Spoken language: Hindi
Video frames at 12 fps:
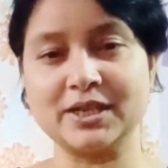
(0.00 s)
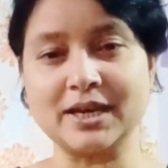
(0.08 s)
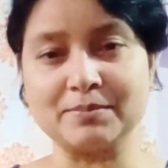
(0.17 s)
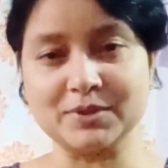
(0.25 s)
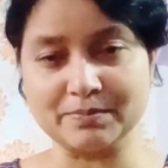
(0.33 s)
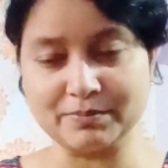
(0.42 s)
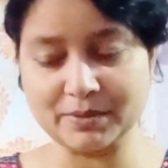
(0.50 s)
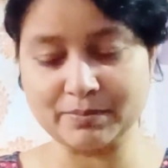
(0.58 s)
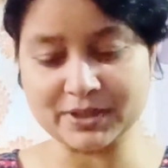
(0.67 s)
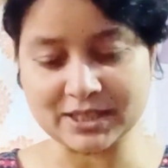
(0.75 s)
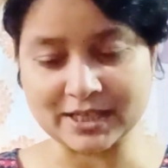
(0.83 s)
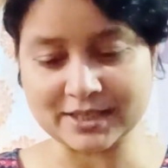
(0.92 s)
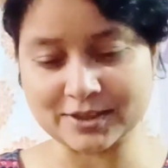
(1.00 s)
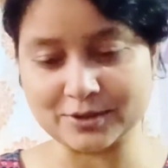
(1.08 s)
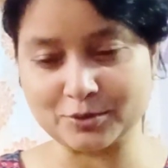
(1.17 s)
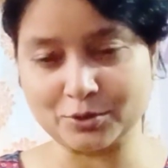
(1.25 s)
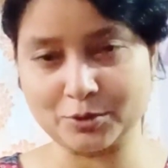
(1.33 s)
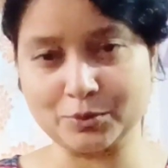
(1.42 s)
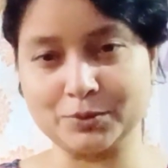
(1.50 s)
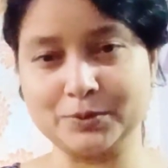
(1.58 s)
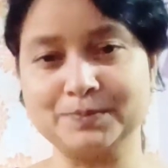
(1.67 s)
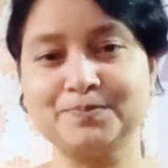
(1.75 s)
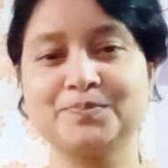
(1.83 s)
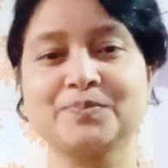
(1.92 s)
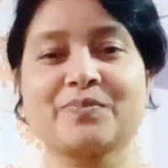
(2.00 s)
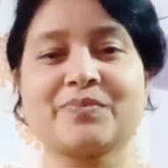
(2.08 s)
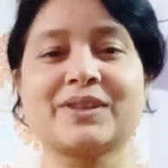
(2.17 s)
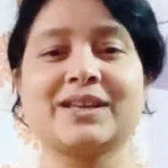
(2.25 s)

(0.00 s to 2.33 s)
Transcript: काम कि आप जब भी मसाज करते हो